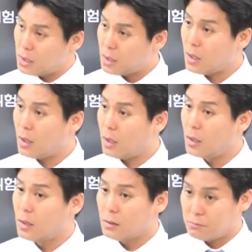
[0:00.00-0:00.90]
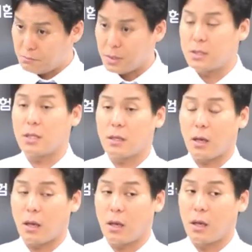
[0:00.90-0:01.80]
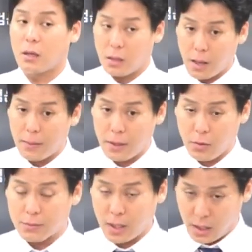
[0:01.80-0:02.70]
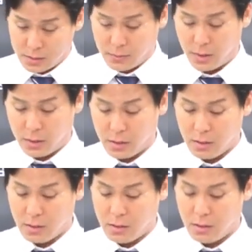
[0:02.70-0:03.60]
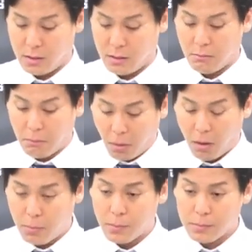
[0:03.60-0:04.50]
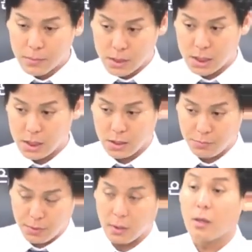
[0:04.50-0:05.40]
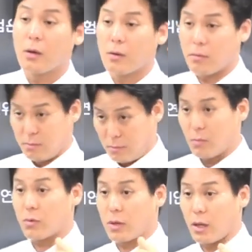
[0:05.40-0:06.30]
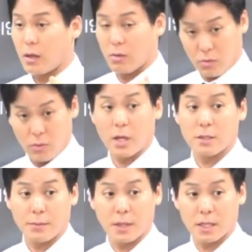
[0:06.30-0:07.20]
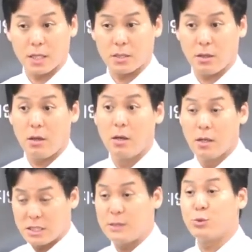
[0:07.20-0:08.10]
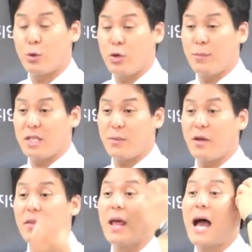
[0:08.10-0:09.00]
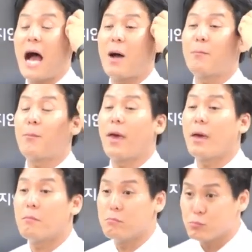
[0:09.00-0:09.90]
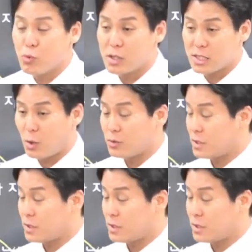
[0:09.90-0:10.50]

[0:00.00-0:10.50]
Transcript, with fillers: 체계, 비체계. 개발의 위험 세 가지 뭐예요? 법, 시, 비. 오케이. 그렇게 하시면 됩니다. 아시겠죠? 지문에 위험이 뜨면 앞에 무엇이